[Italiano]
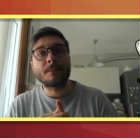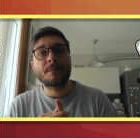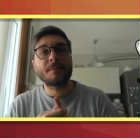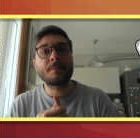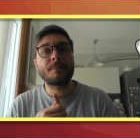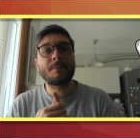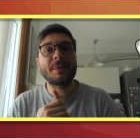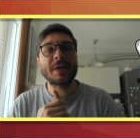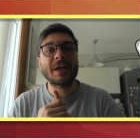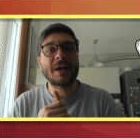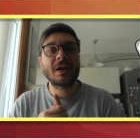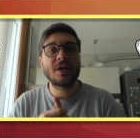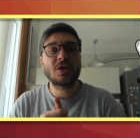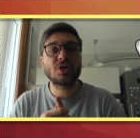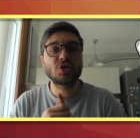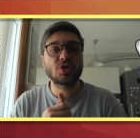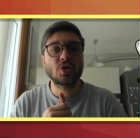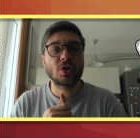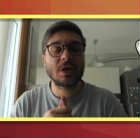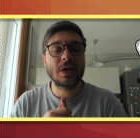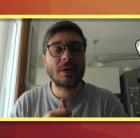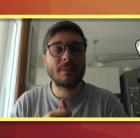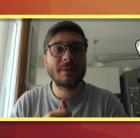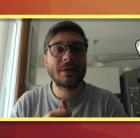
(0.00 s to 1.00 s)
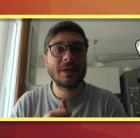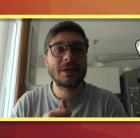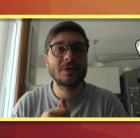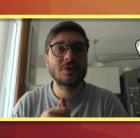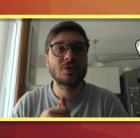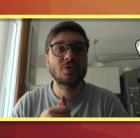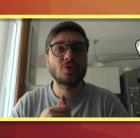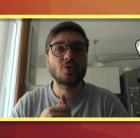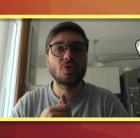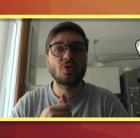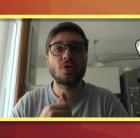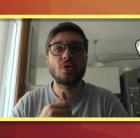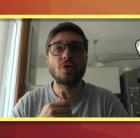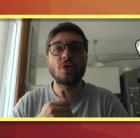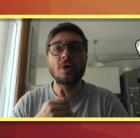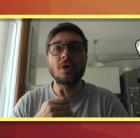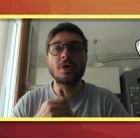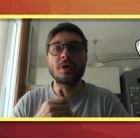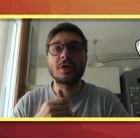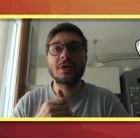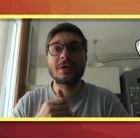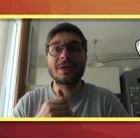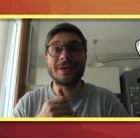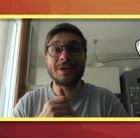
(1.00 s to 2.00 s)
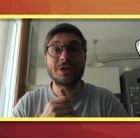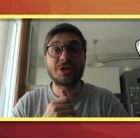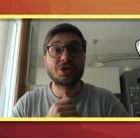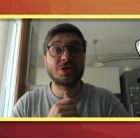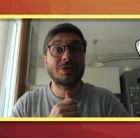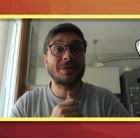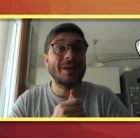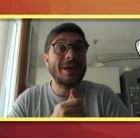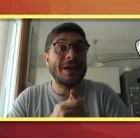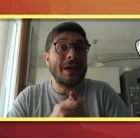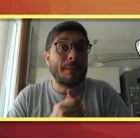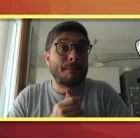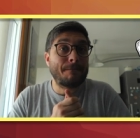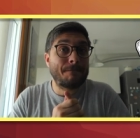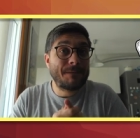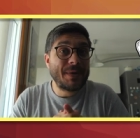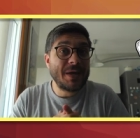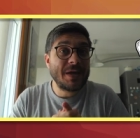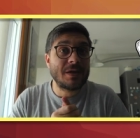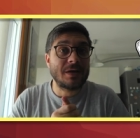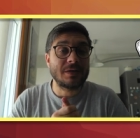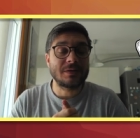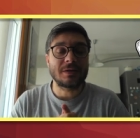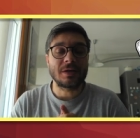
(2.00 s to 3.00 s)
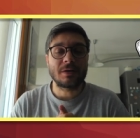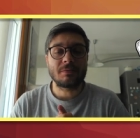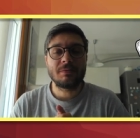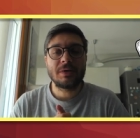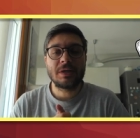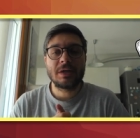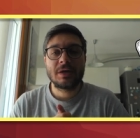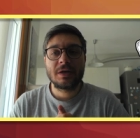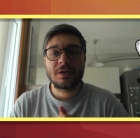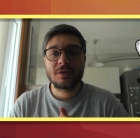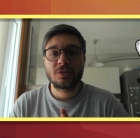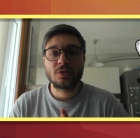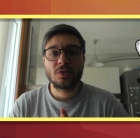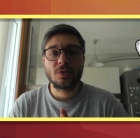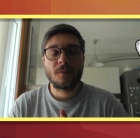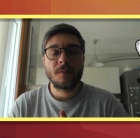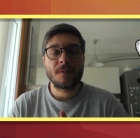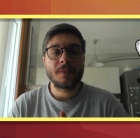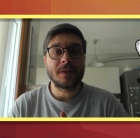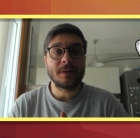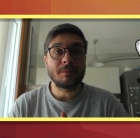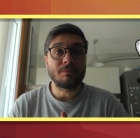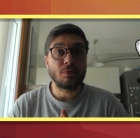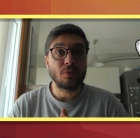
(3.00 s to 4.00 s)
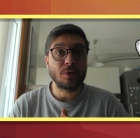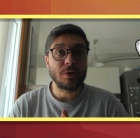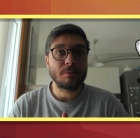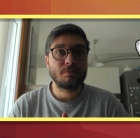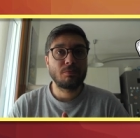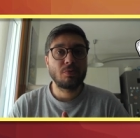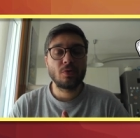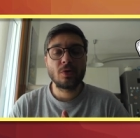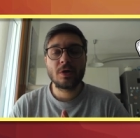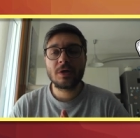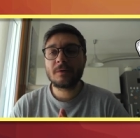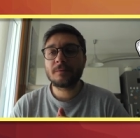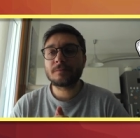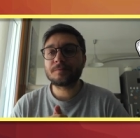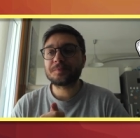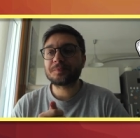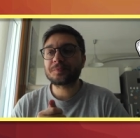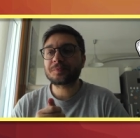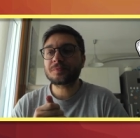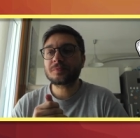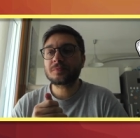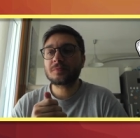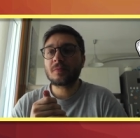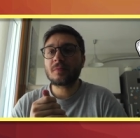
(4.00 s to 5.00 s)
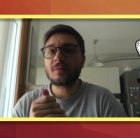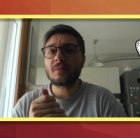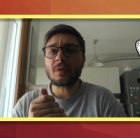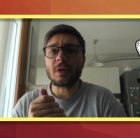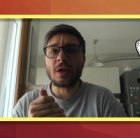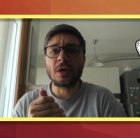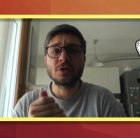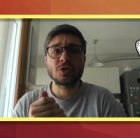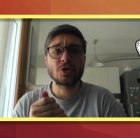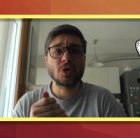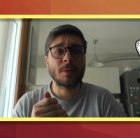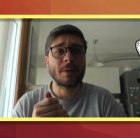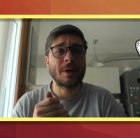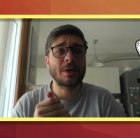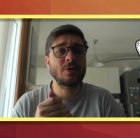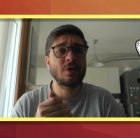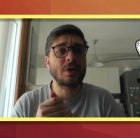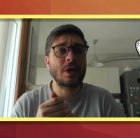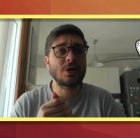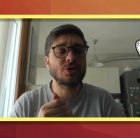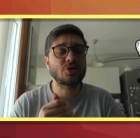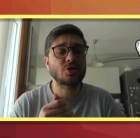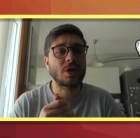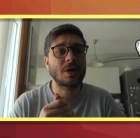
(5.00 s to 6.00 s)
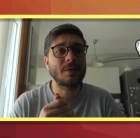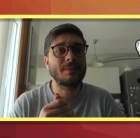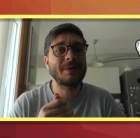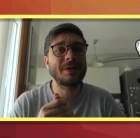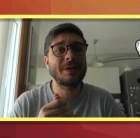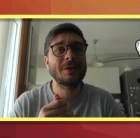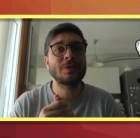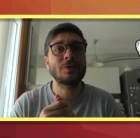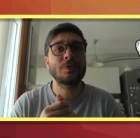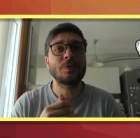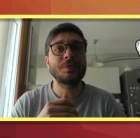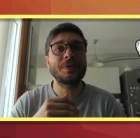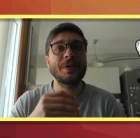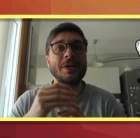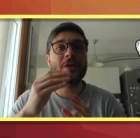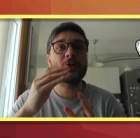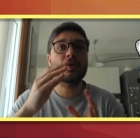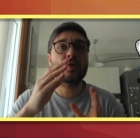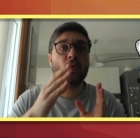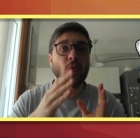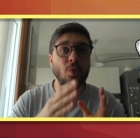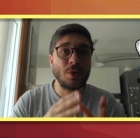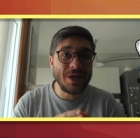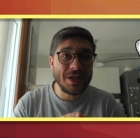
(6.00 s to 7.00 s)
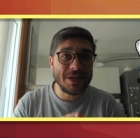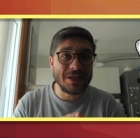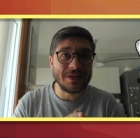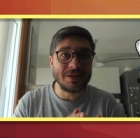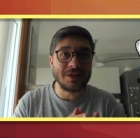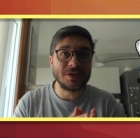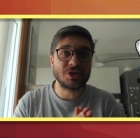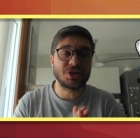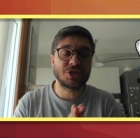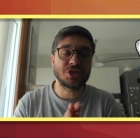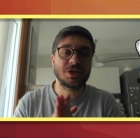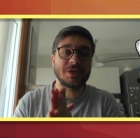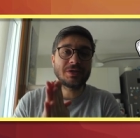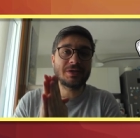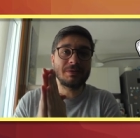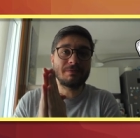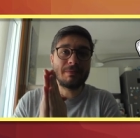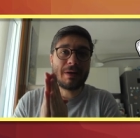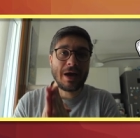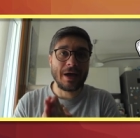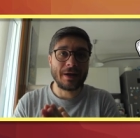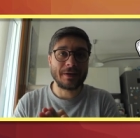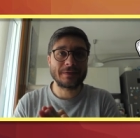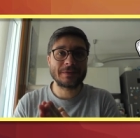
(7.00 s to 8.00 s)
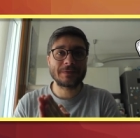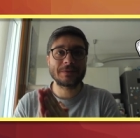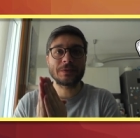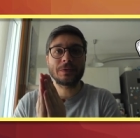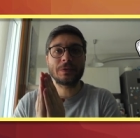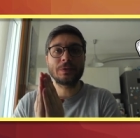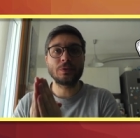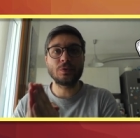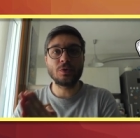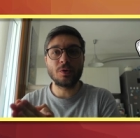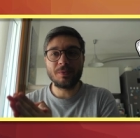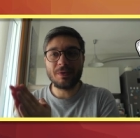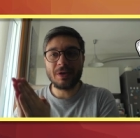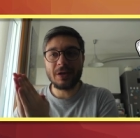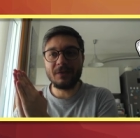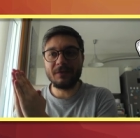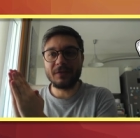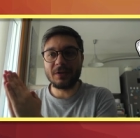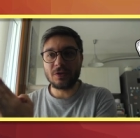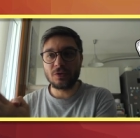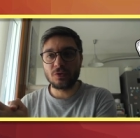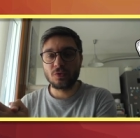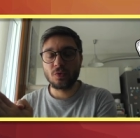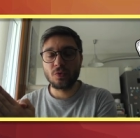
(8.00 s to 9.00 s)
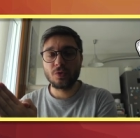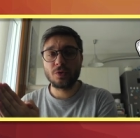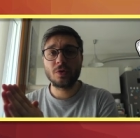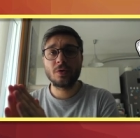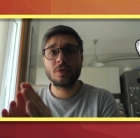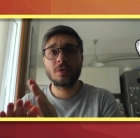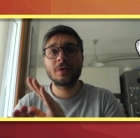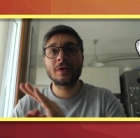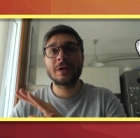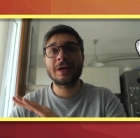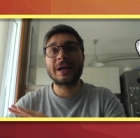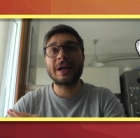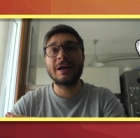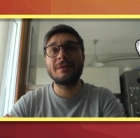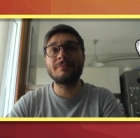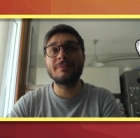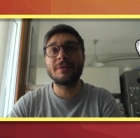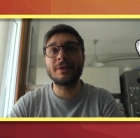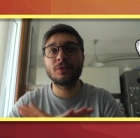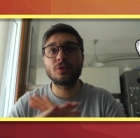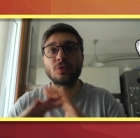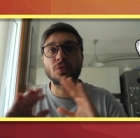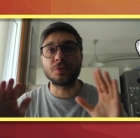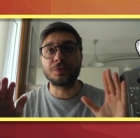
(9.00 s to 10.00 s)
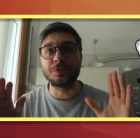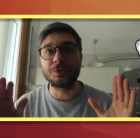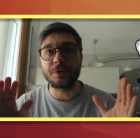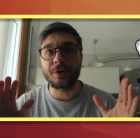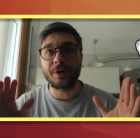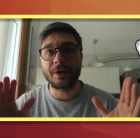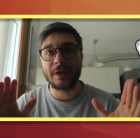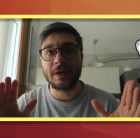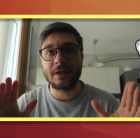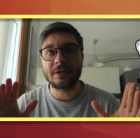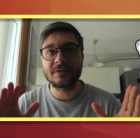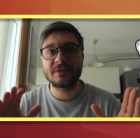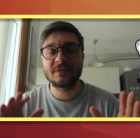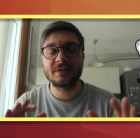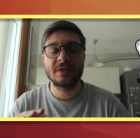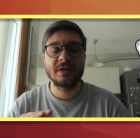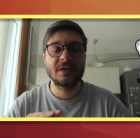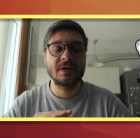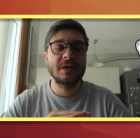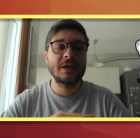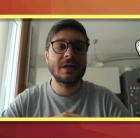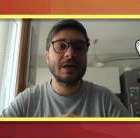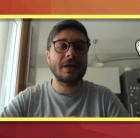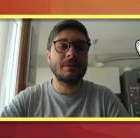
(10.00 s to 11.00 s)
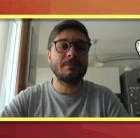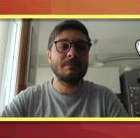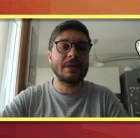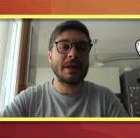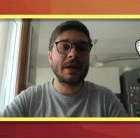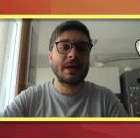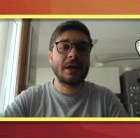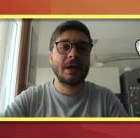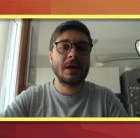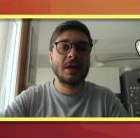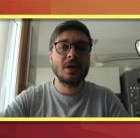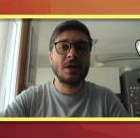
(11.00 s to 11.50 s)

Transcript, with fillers: per l'aggiornamento che è appena terminato di Puni Puni. Sto parlando dell'aggiornamento del 15 di marzo 2021. Cambia tutto, ragazzi. Cambierà